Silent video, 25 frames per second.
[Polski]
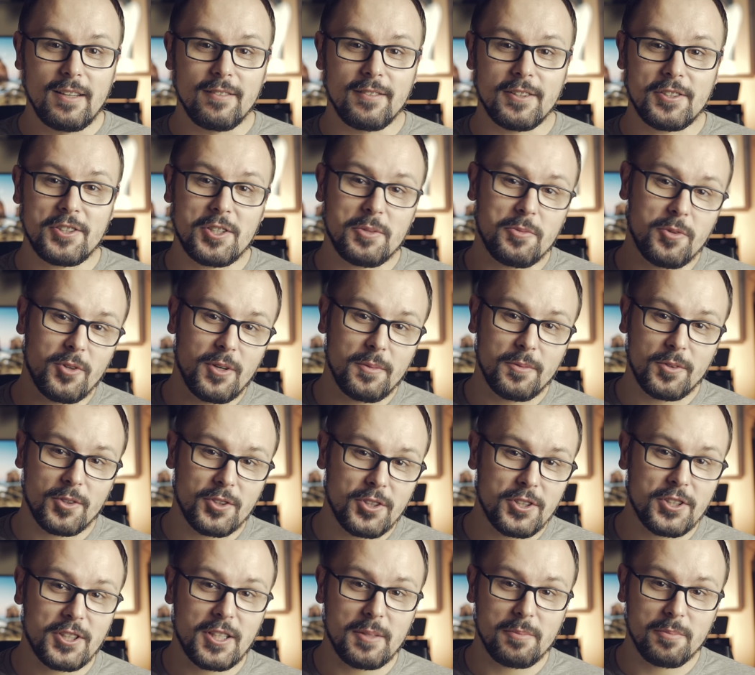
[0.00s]
wreszcie mogłem
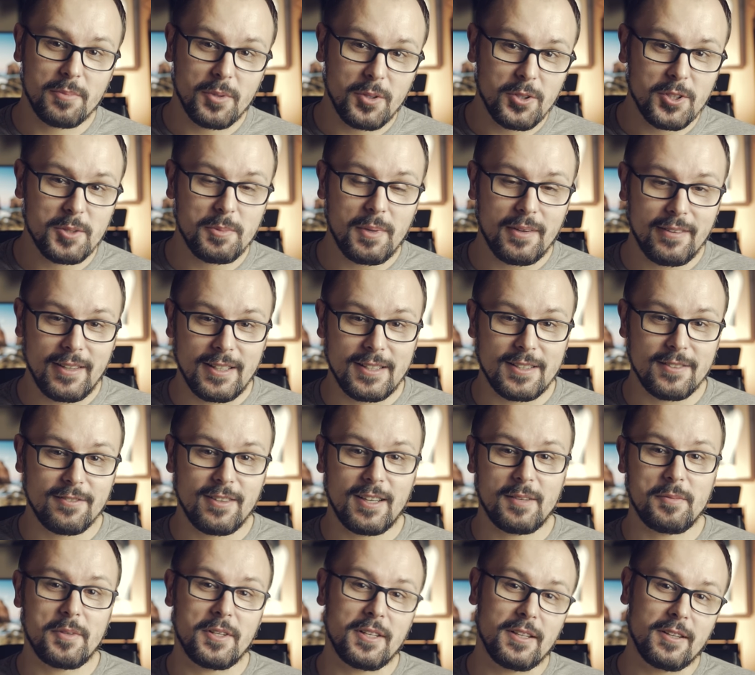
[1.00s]
troszeczkę porozmawiać z
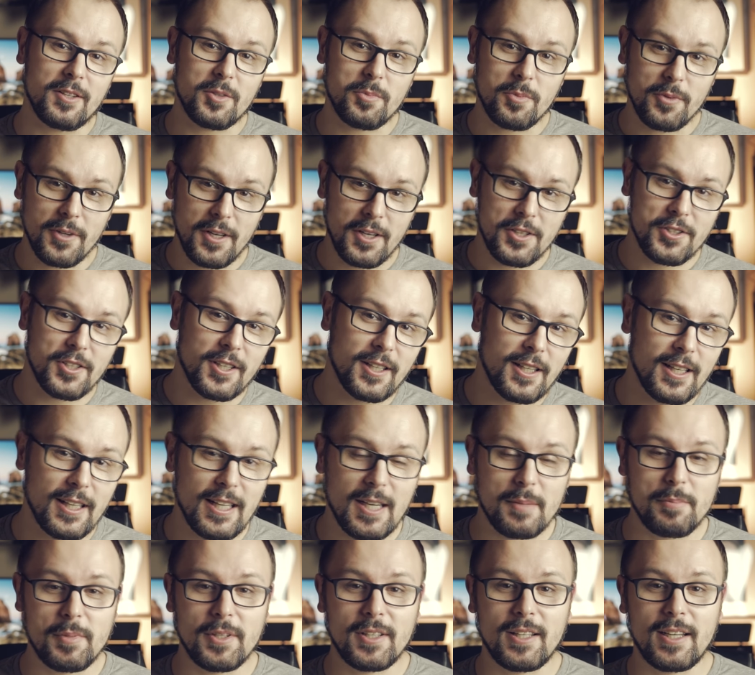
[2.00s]
Wami i odpowiedzieć na
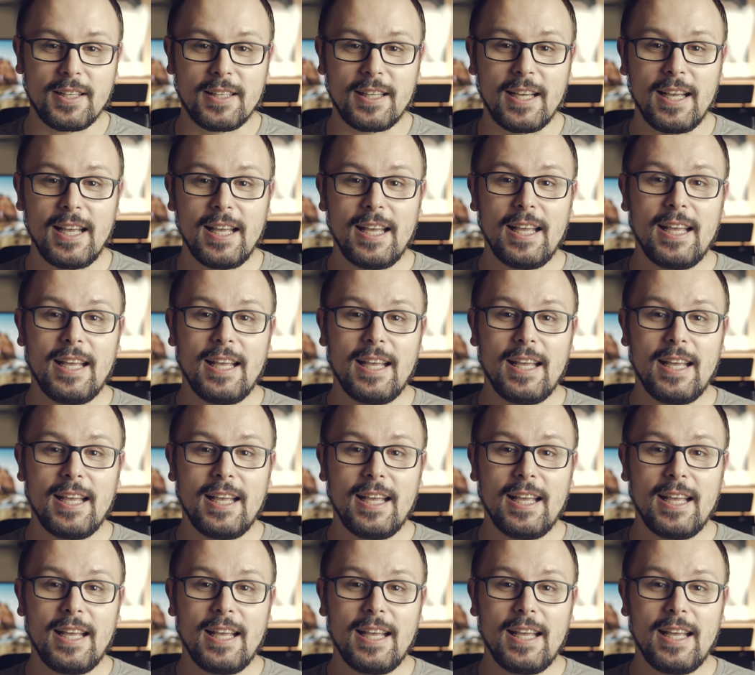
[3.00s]
kilka pytań.